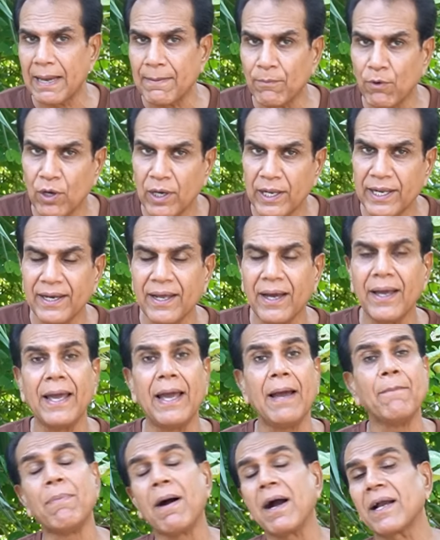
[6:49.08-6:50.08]
कैमोलिना
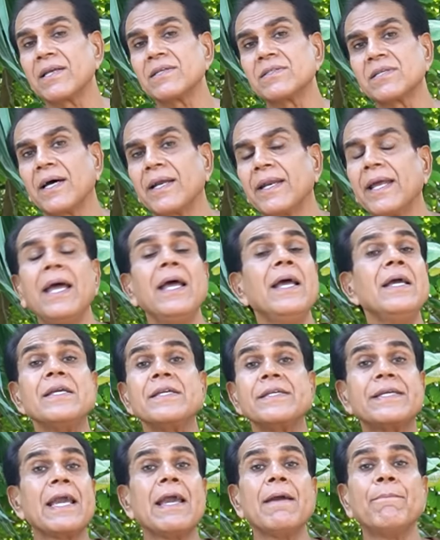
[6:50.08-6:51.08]
है बाकी सारे हैं
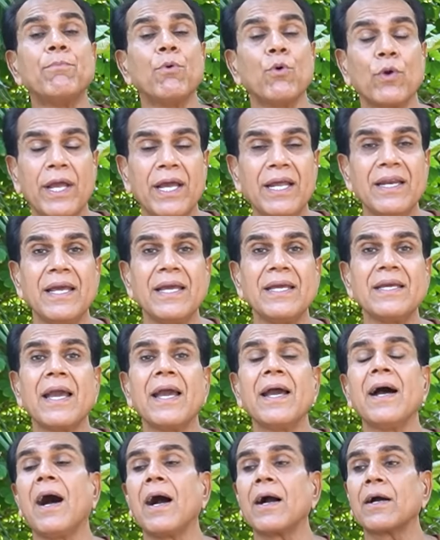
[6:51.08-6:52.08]
ये बुरे नहीं
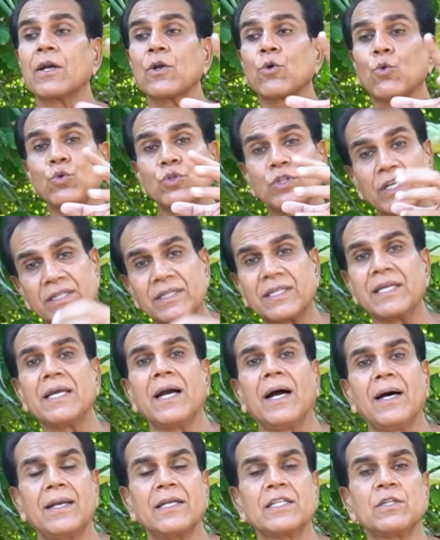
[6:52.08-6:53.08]
हैं अगर कुदरती
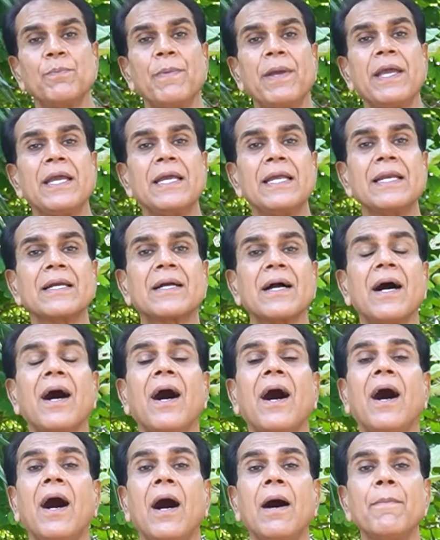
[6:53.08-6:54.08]
हालत में इनका
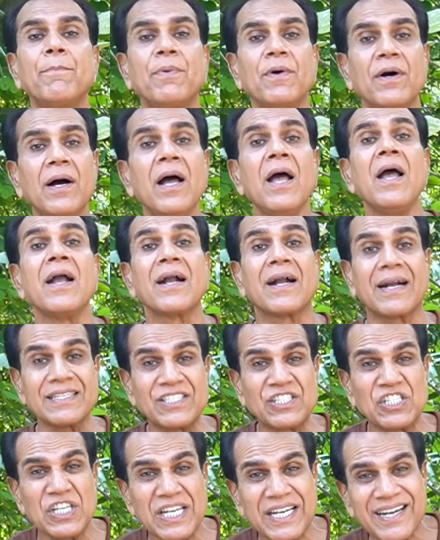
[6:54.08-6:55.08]
आप
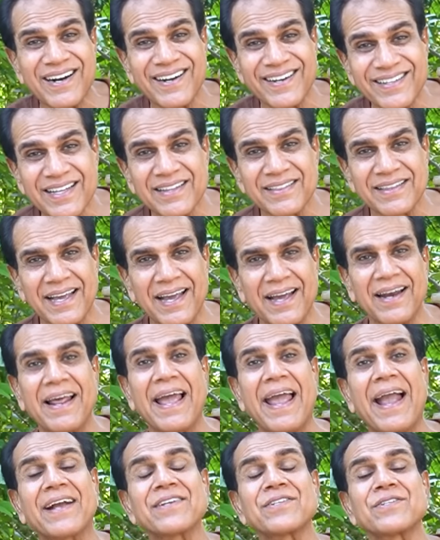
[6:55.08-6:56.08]
कच्ची कहानी का तेल
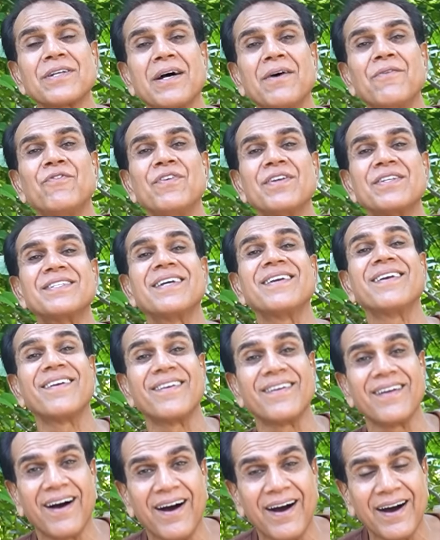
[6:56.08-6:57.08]
एक्स्ट्रा वर्जन
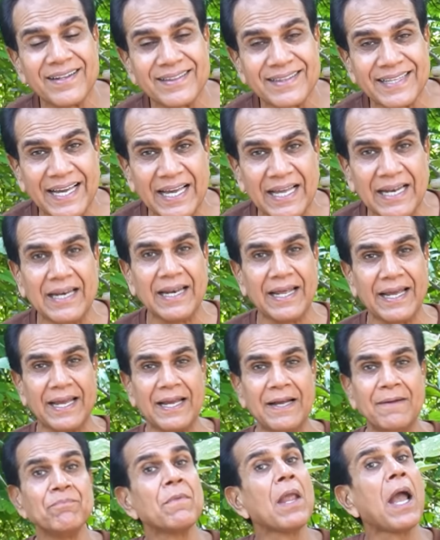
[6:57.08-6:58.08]
रा तेल लें
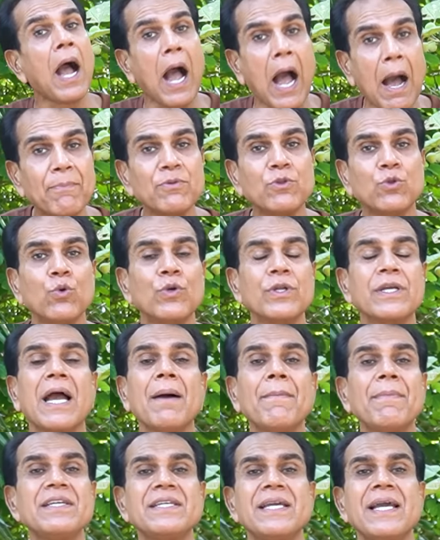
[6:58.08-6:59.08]
अब
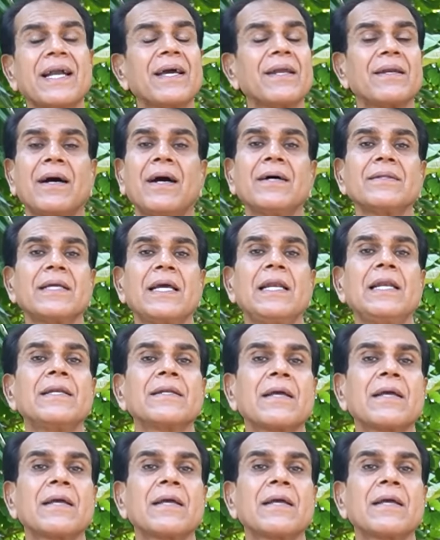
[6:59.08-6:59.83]
दुनिया में ये कि रा तेल